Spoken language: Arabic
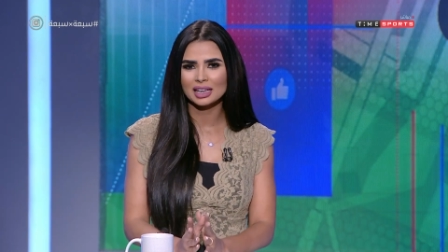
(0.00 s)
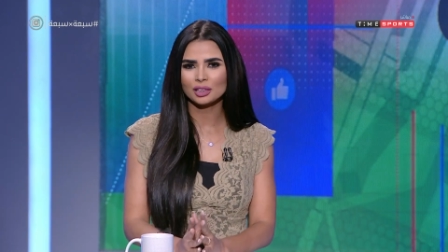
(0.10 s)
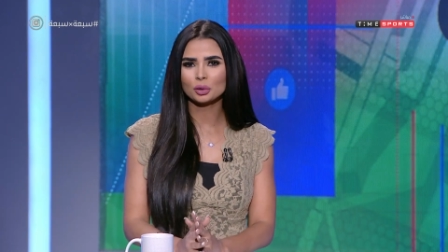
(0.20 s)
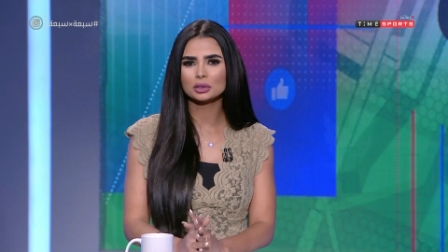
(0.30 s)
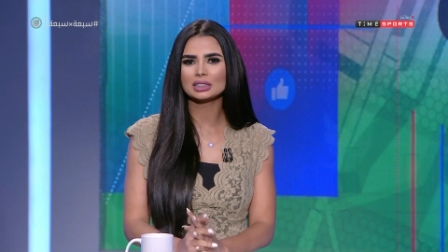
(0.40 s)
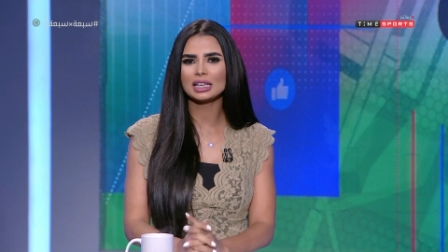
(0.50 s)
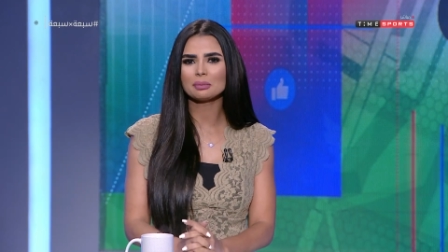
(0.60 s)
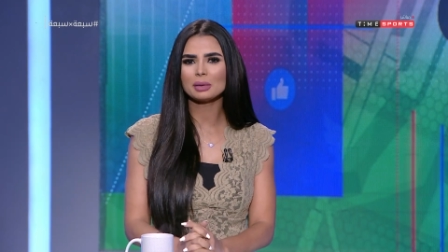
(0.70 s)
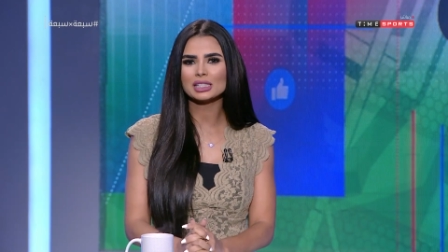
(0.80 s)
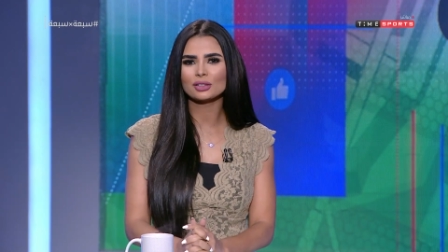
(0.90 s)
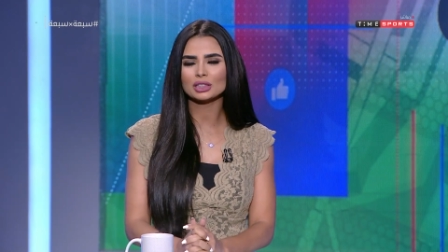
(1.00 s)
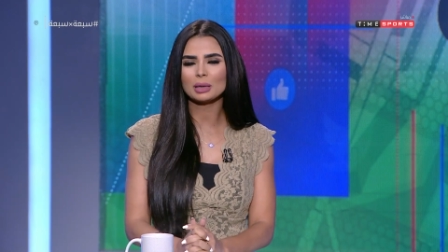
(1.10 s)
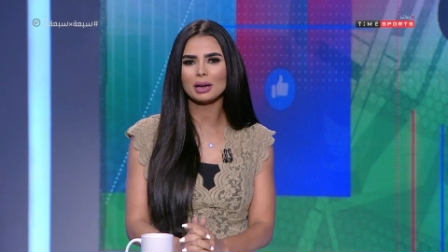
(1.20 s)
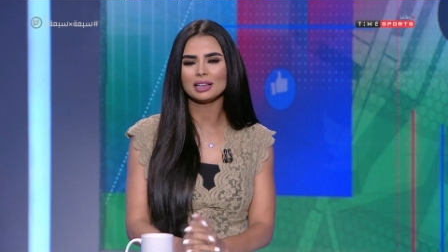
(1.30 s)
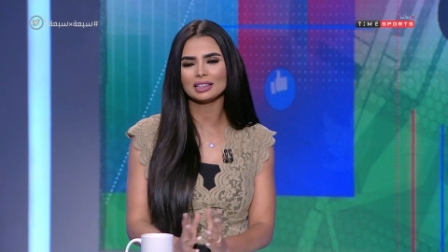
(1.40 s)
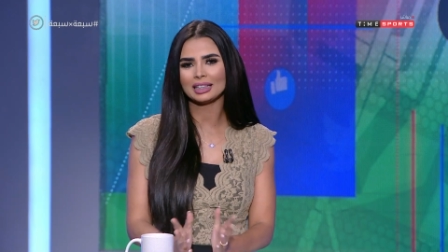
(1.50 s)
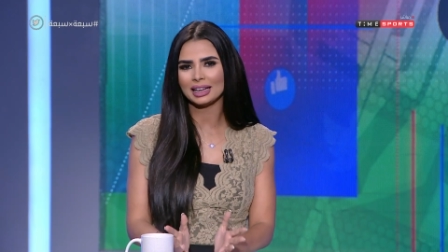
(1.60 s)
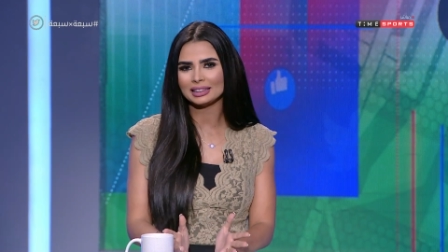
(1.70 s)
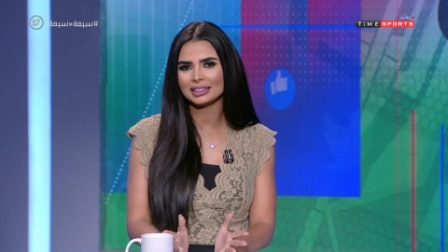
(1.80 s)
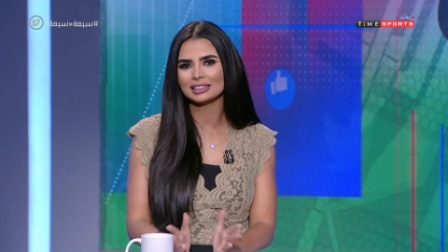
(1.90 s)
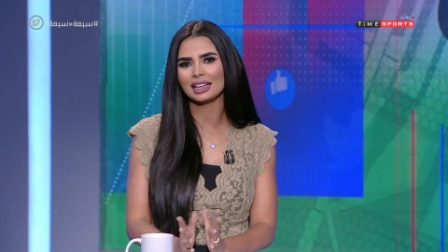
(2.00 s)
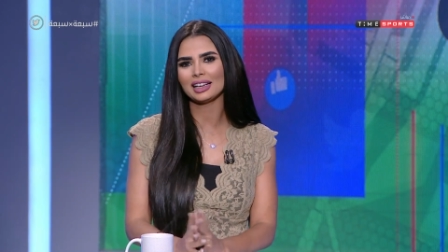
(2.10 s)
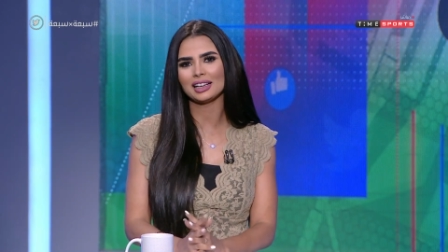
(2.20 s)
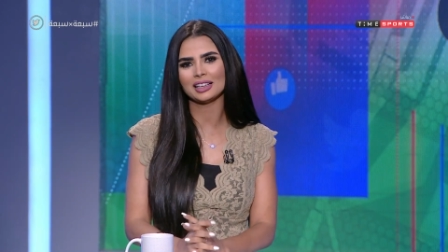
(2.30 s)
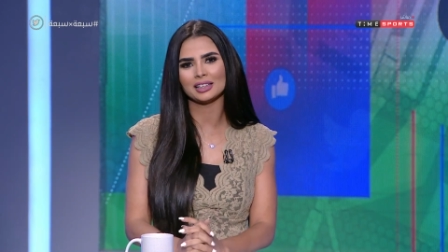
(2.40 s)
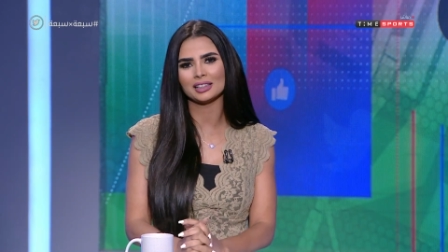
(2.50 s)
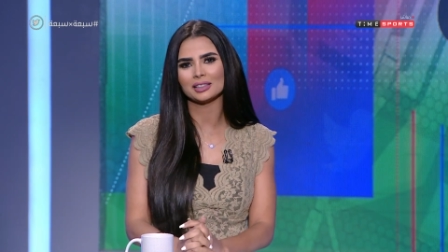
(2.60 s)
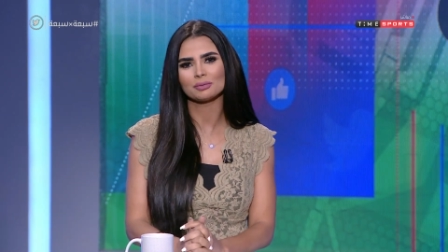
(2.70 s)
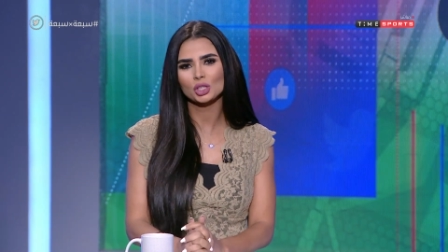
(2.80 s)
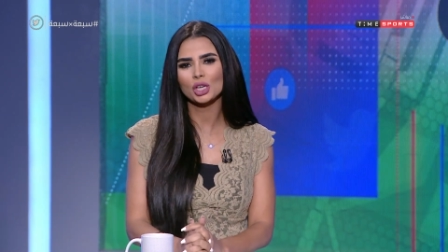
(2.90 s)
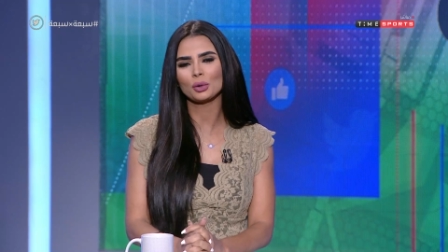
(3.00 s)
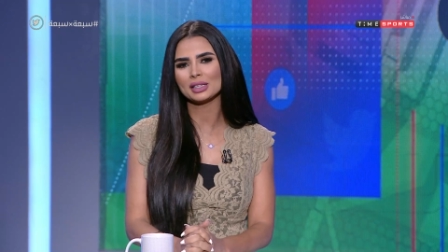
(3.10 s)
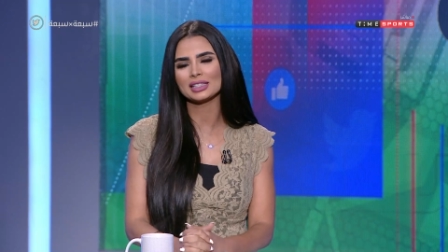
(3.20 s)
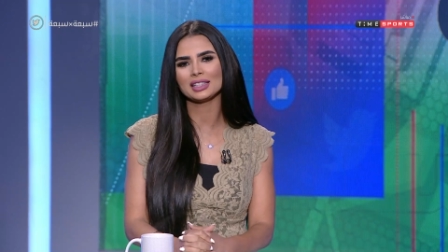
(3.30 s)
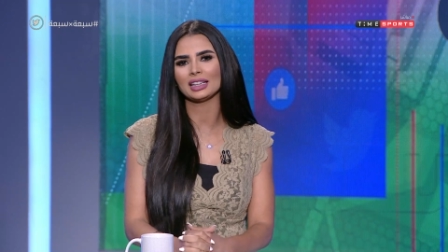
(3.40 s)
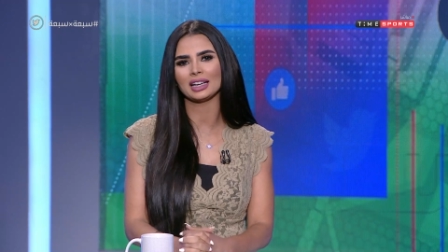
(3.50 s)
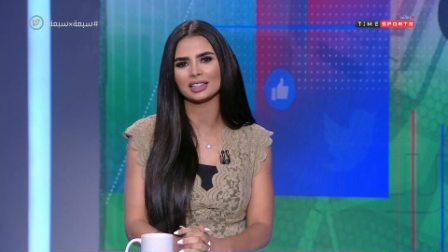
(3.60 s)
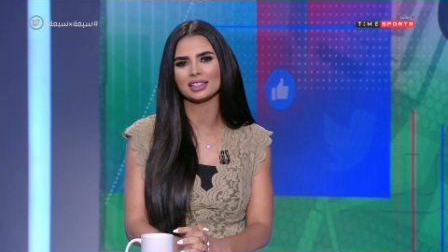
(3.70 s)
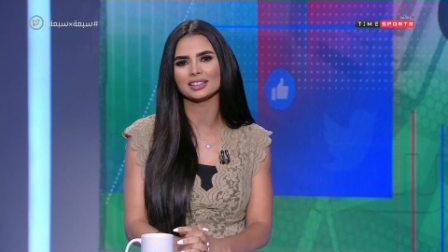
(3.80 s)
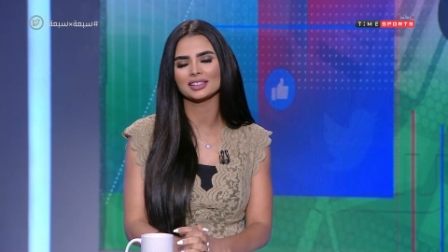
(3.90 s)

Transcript: نقطتين بس فطبعا يعني ده آه، شيء كويس جدا اكيد